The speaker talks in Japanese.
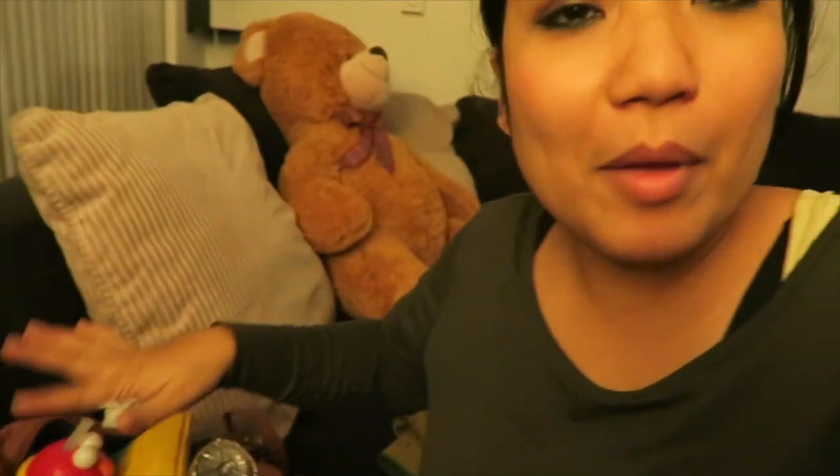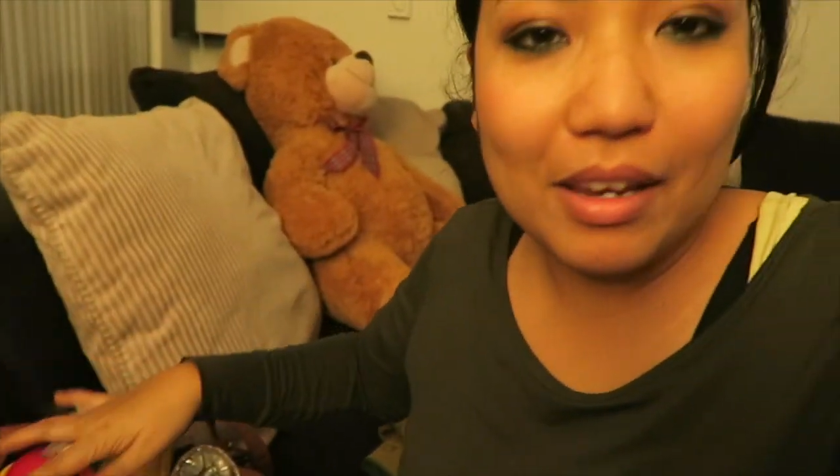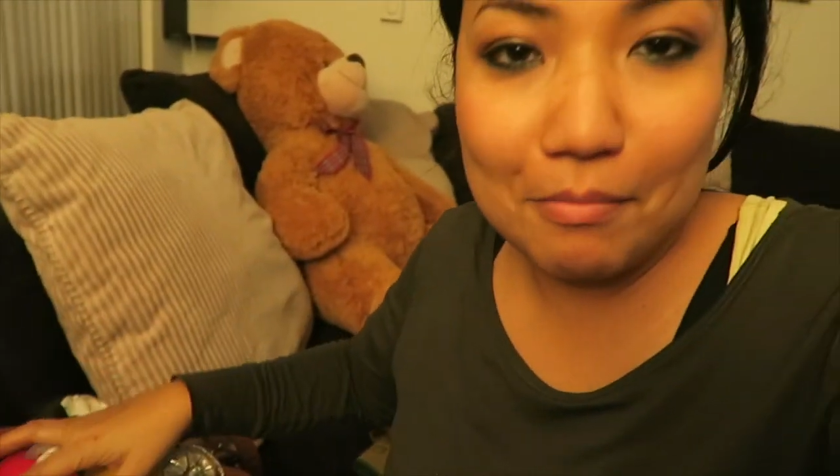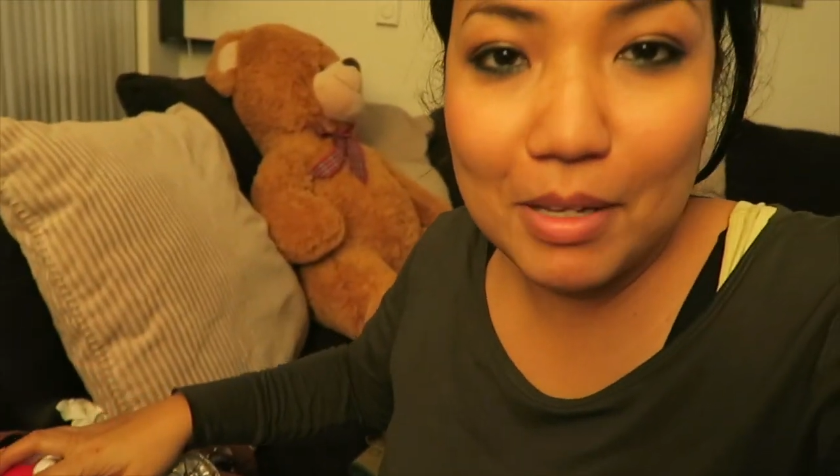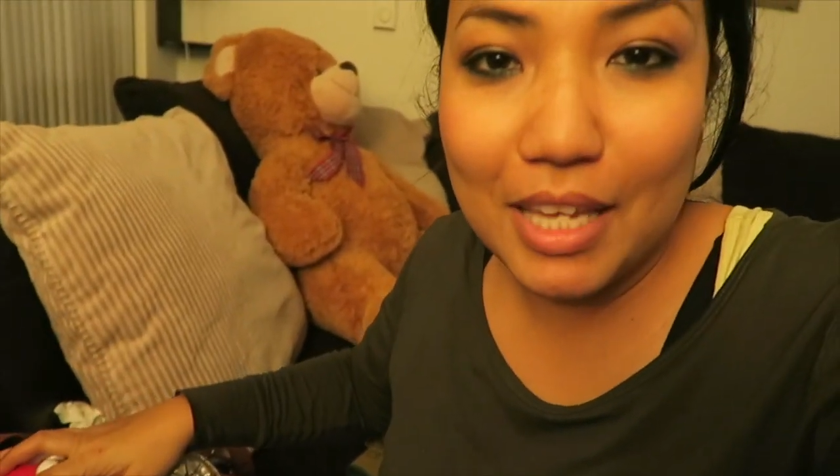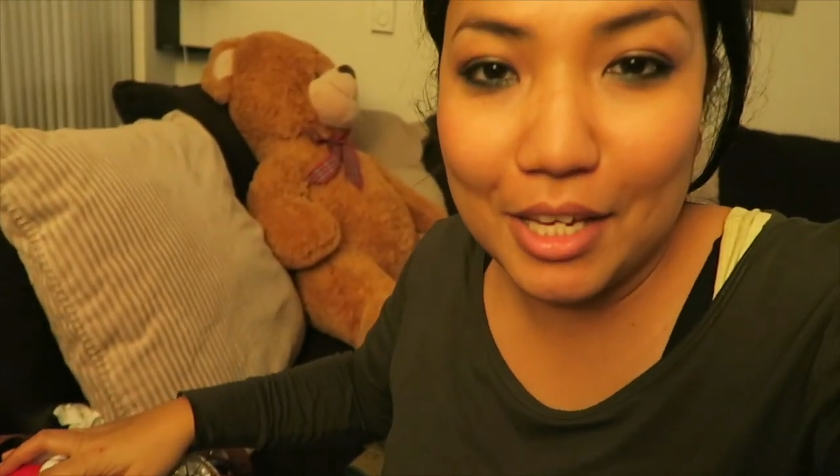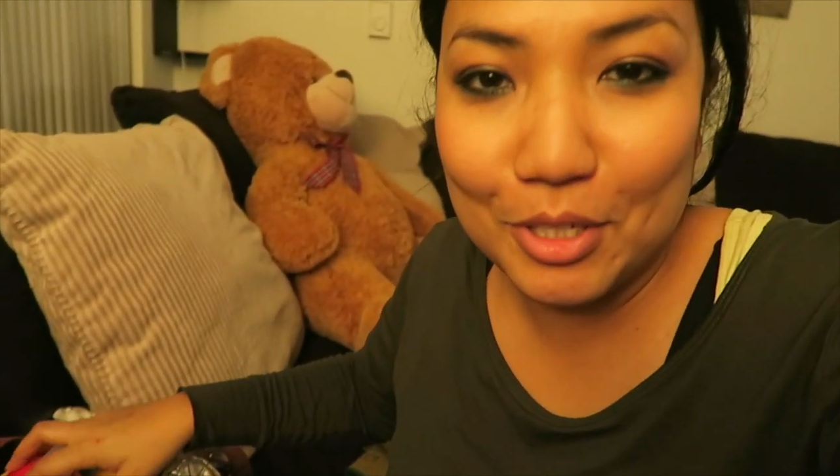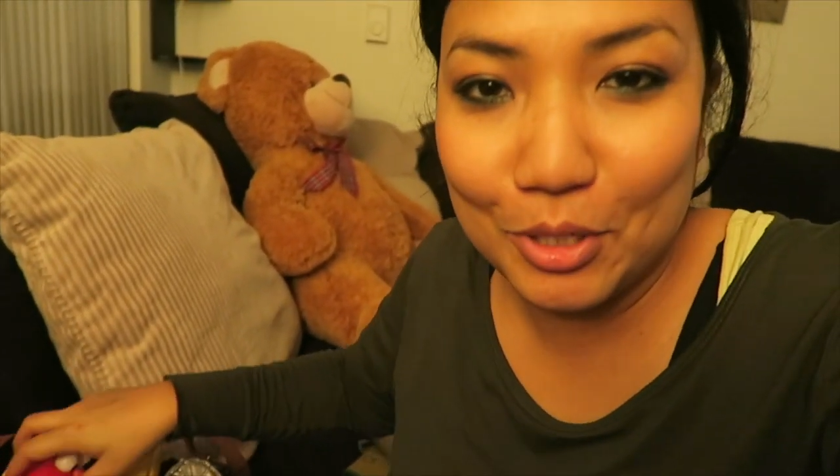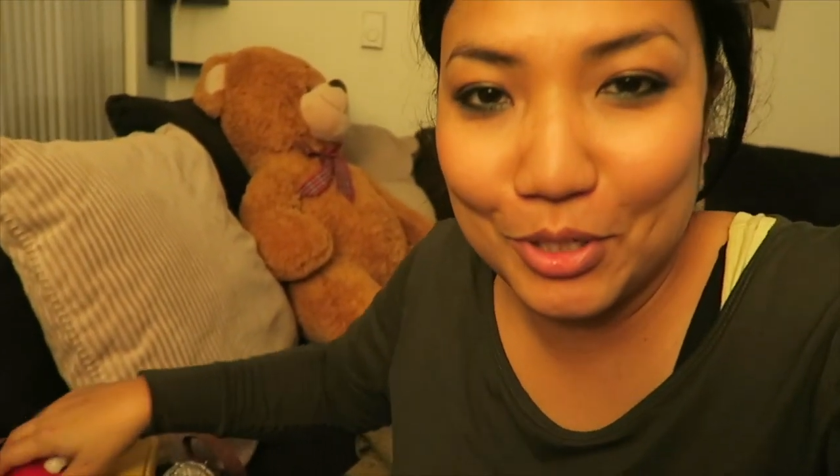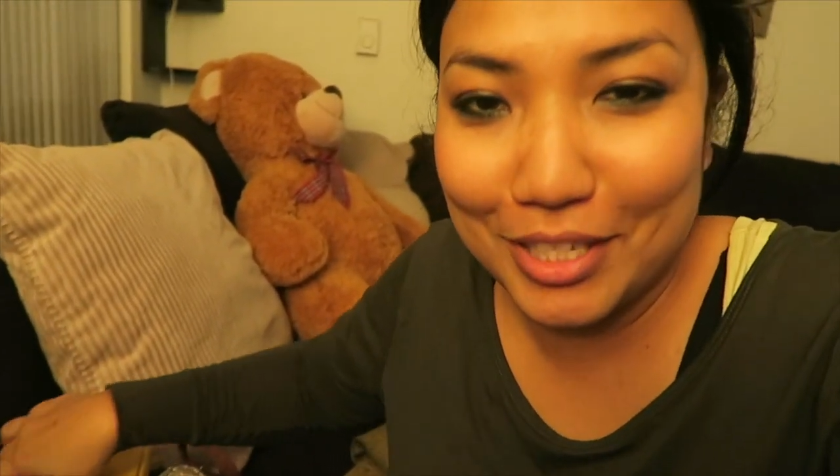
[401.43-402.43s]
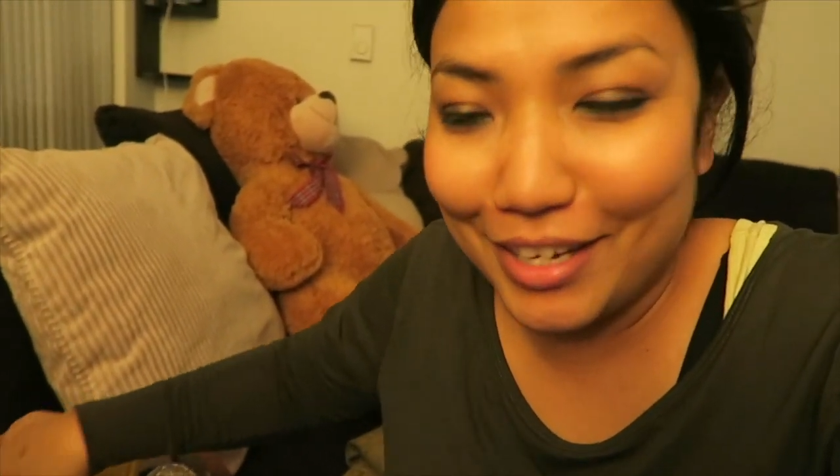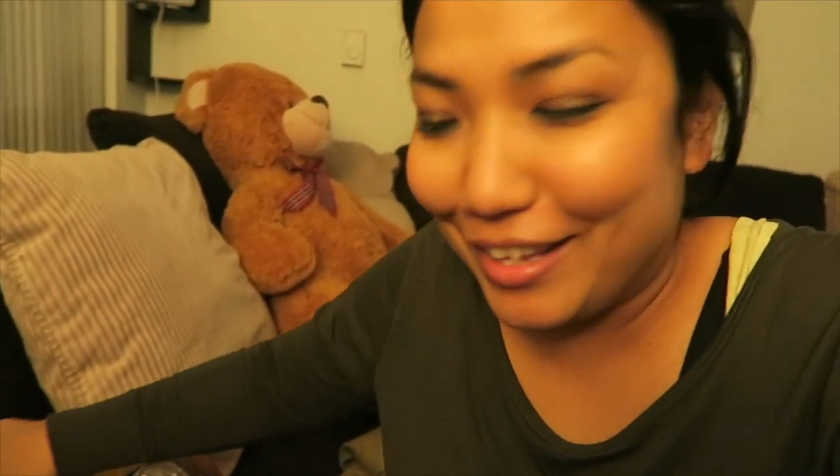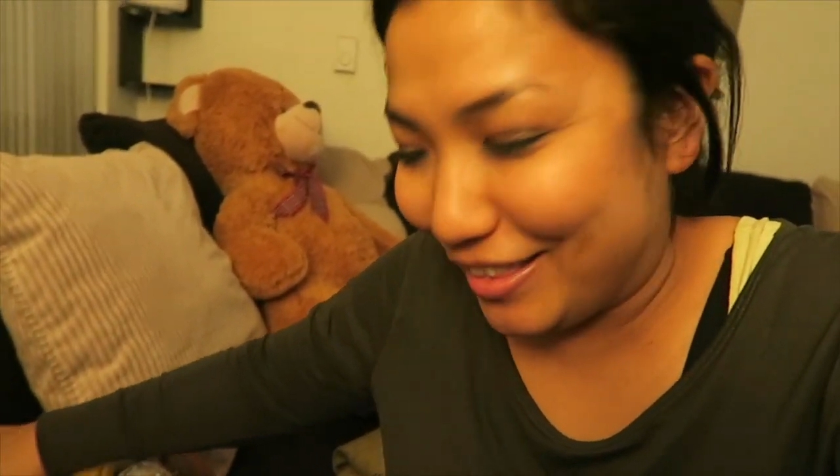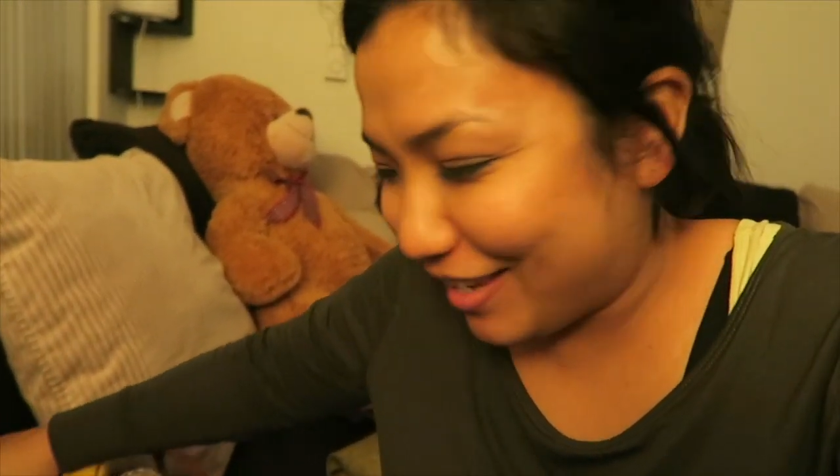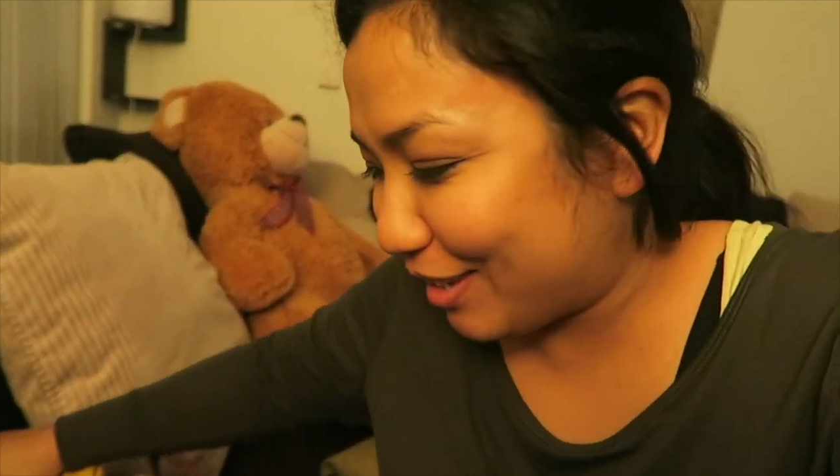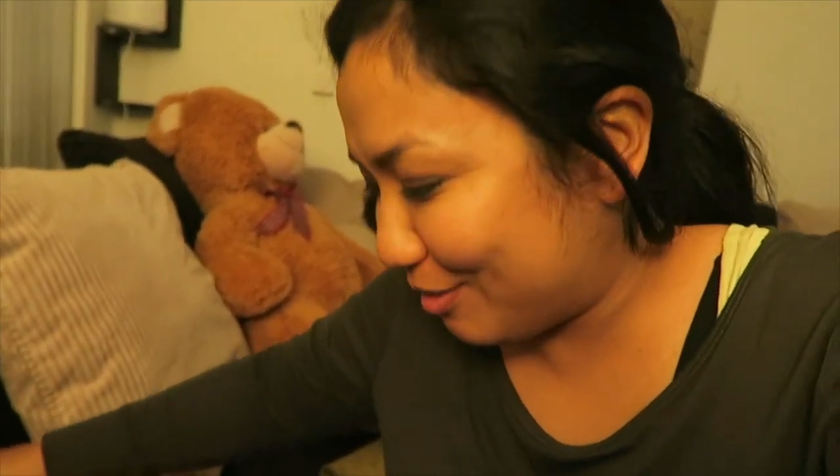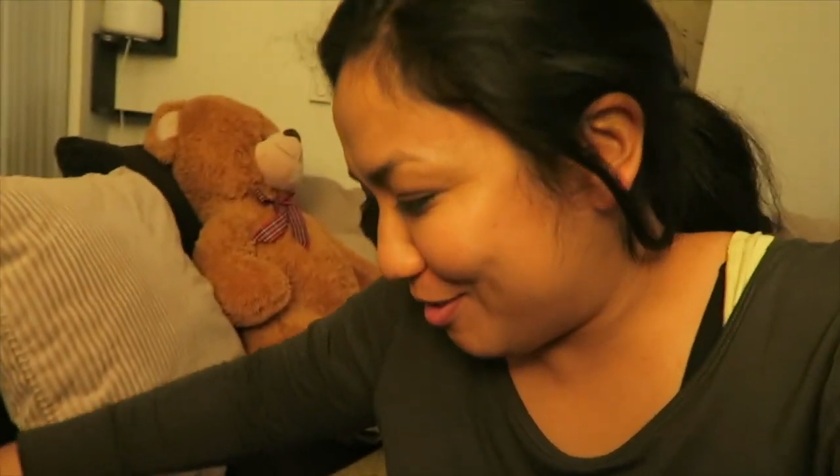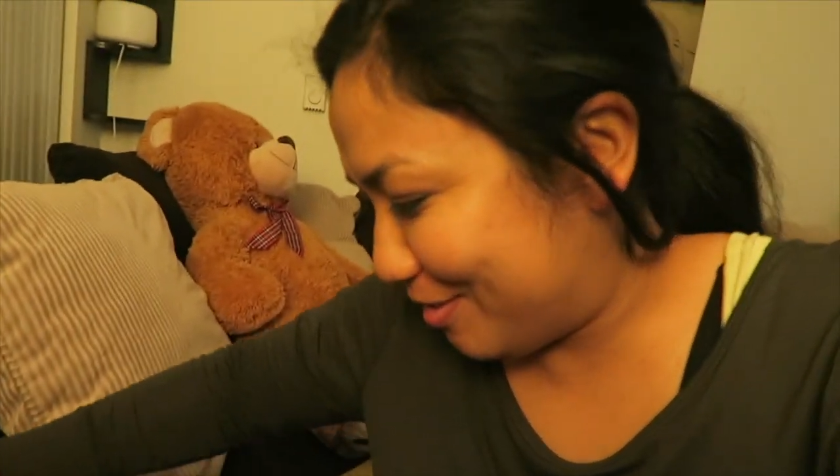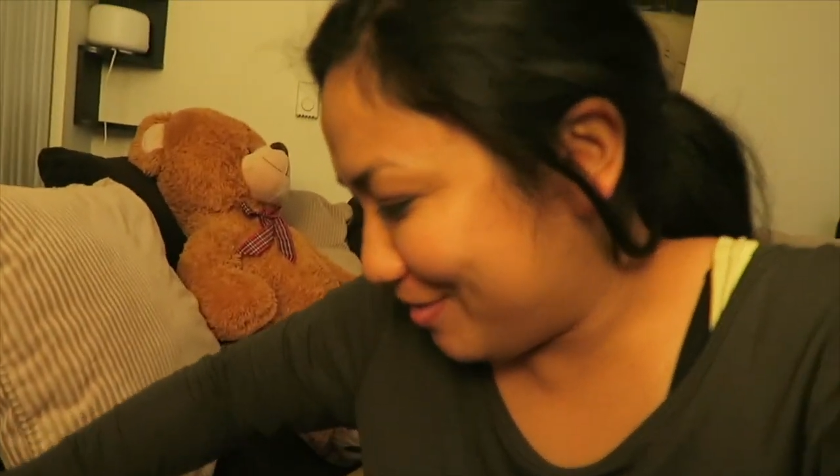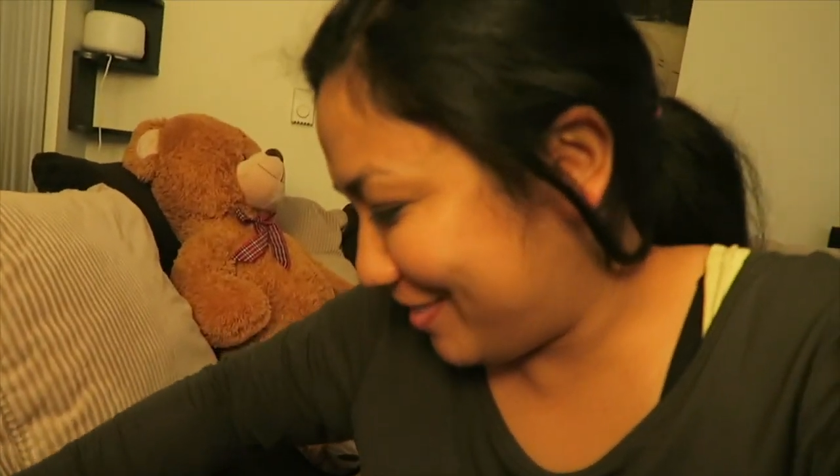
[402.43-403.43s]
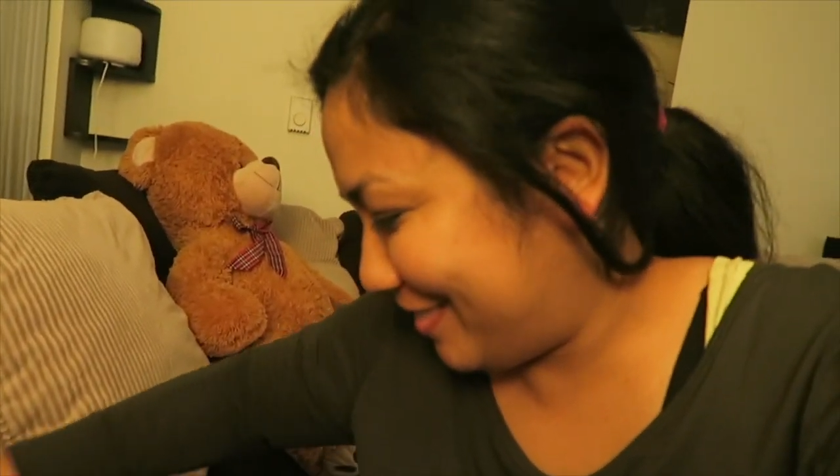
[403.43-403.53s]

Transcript: ごめんまだ編集してないんだけど